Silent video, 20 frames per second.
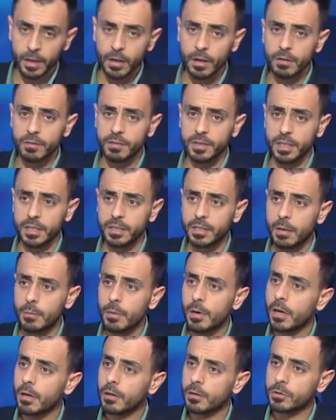في عندنا
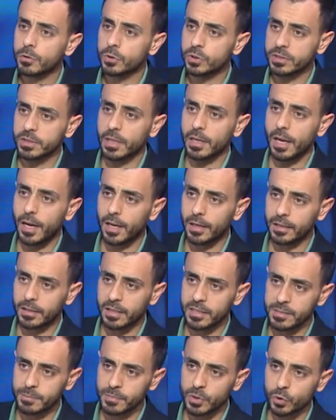ما يصطلح على
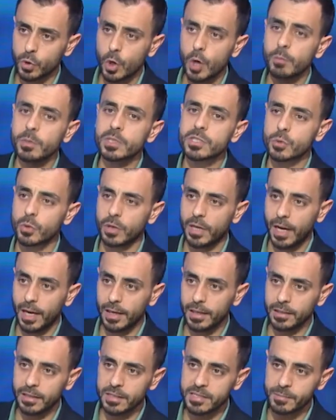تسميته أو مصطلح
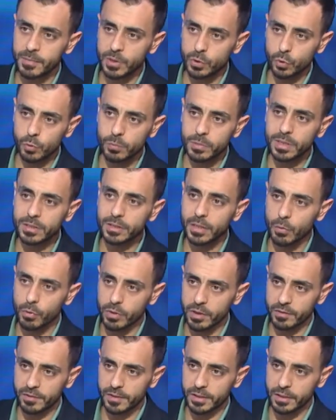على تسميته
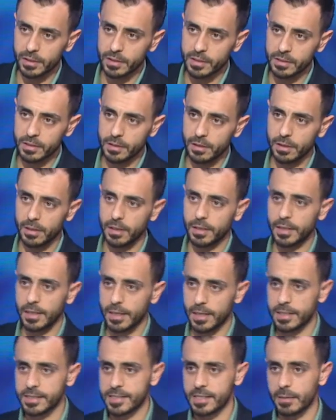بالتوظيفات
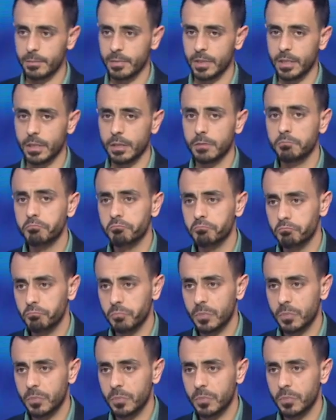الإلزامية صحيح.